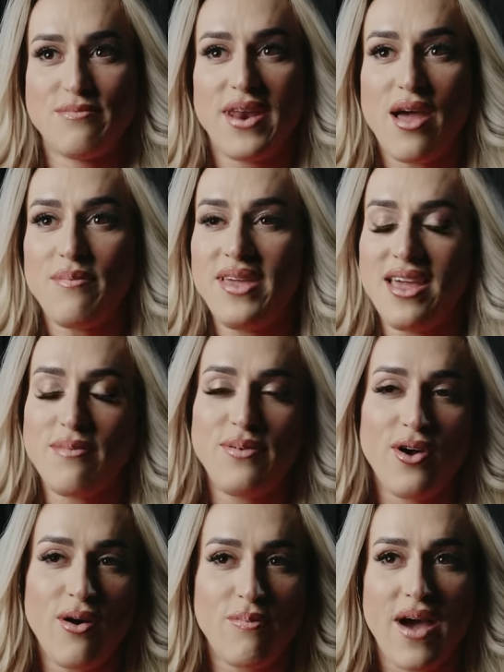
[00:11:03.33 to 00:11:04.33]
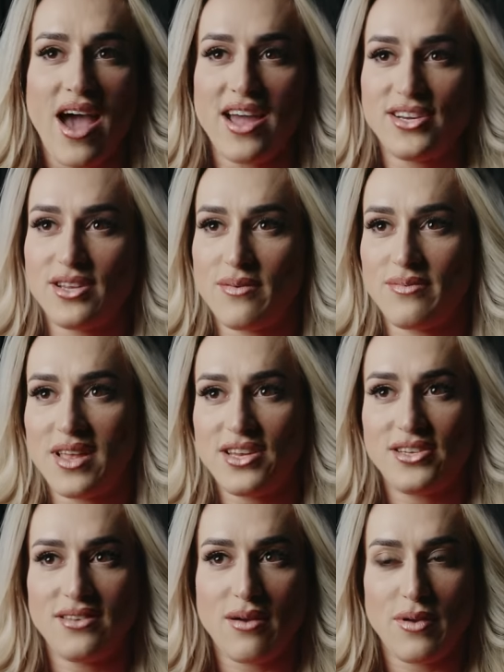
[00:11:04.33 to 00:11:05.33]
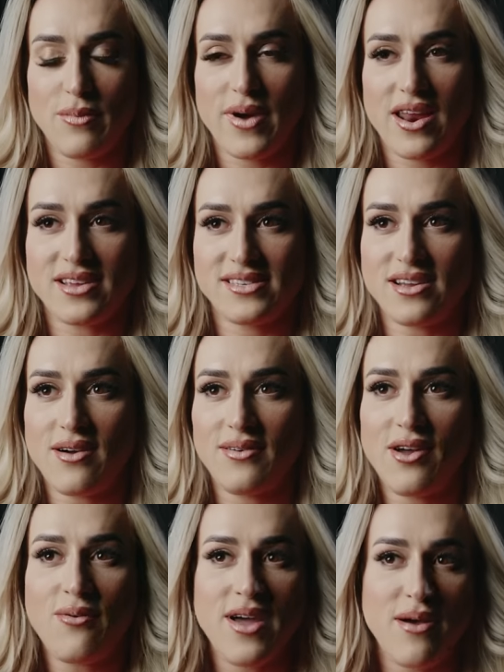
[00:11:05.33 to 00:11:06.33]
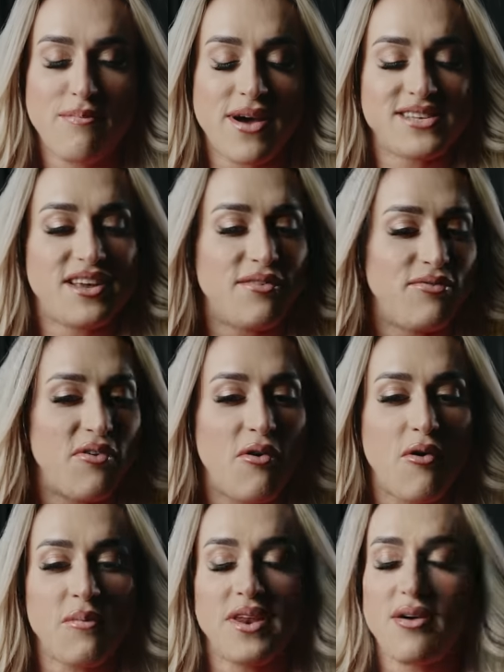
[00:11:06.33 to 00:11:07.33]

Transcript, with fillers: Para mim, a pior parte da, da, da preparação não é passar fome,